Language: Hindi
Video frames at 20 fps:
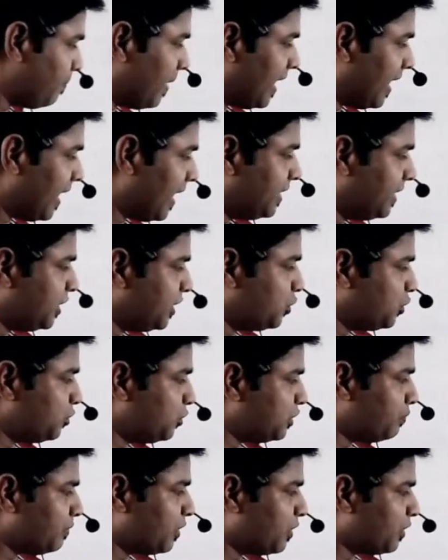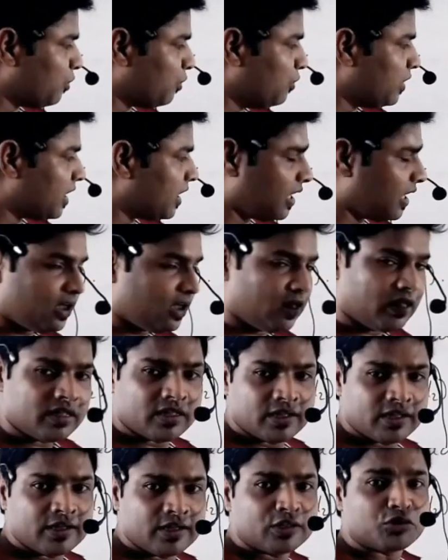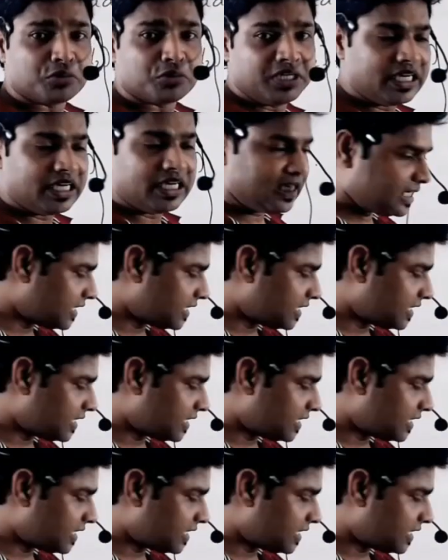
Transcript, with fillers: पाई डी टू इसमें खुल रहा है तो नेट